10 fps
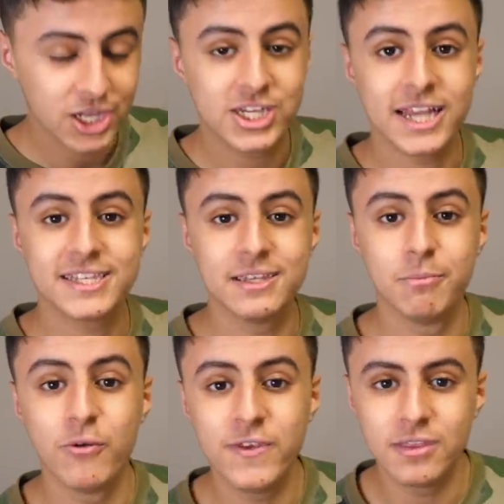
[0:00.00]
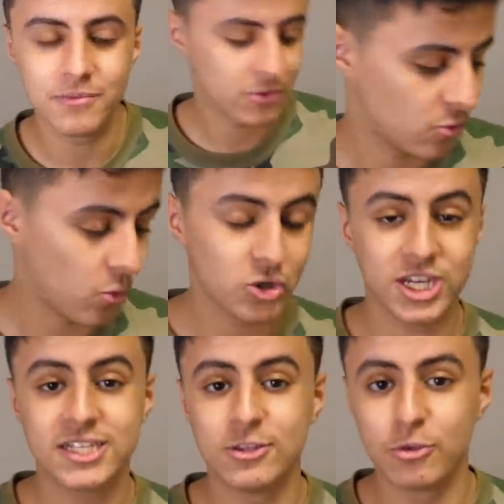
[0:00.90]
Gélatine bovine. En gros,
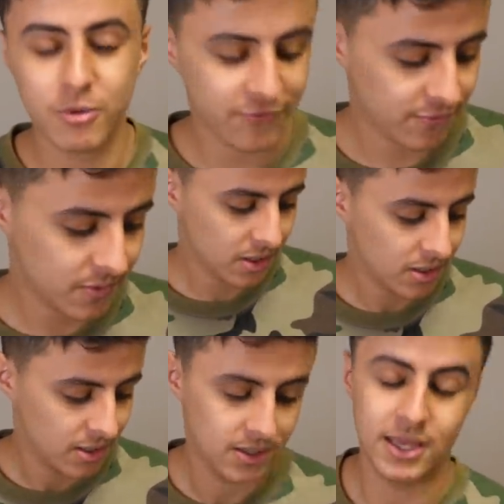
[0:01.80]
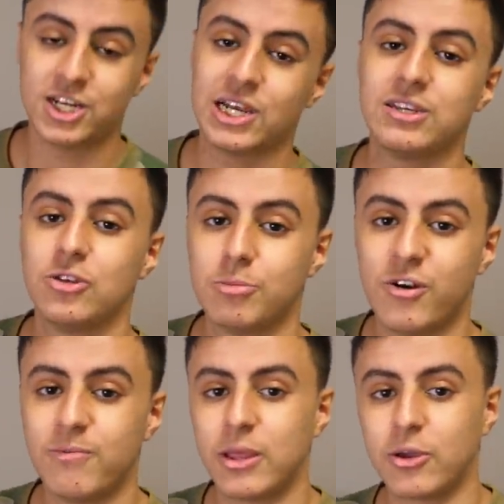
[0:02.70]
gélatine de bœuf. Et la gélatine de
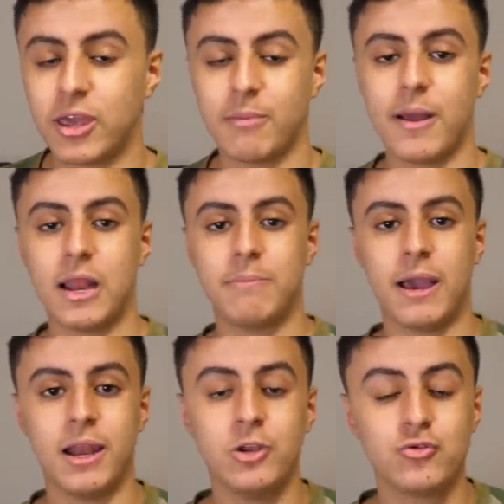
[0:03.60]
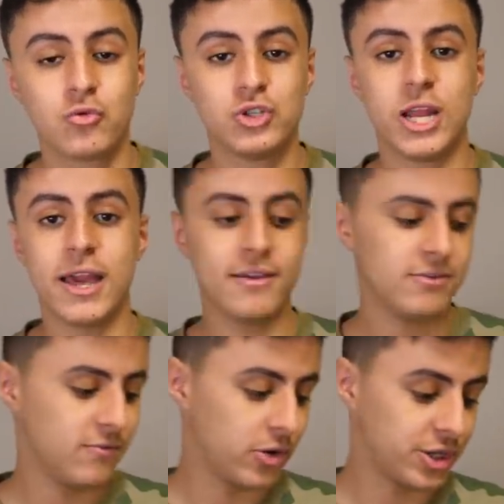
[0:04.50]
bœuf, bah, dans le carambar elle est pas halal, du coup, j'ai la
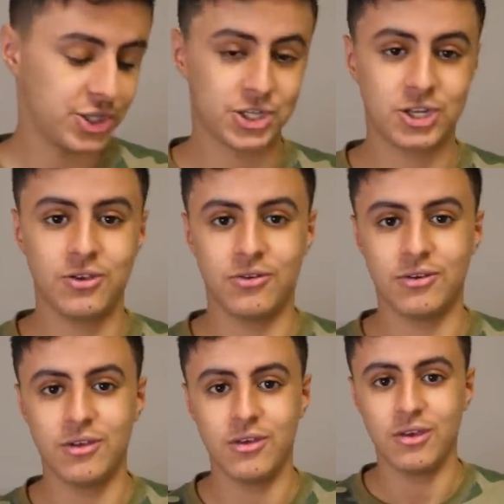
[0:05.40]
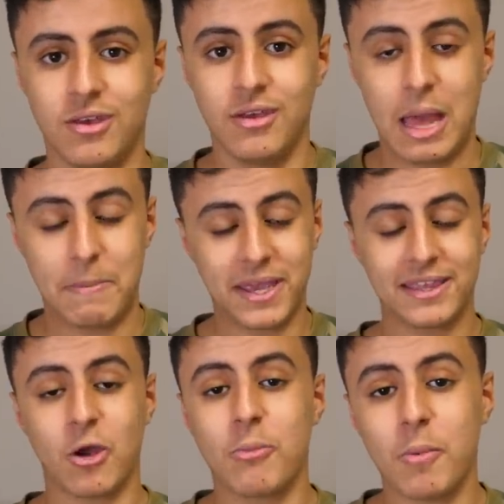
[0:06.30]
haine. Voilà, j'ai acheté. Euh, un paquet
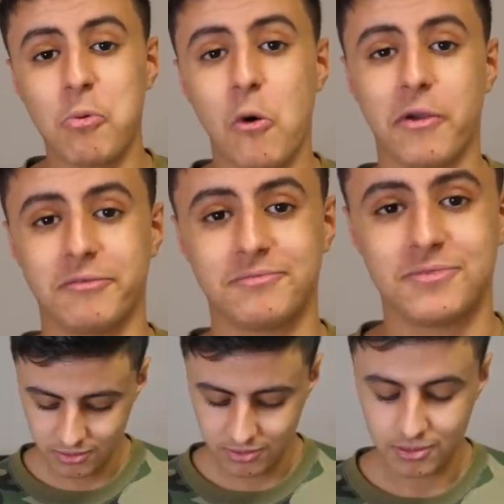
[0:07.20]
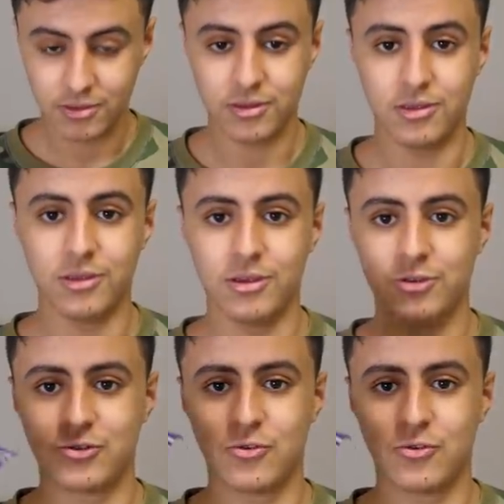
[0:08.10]
de 40 pour Réon. Et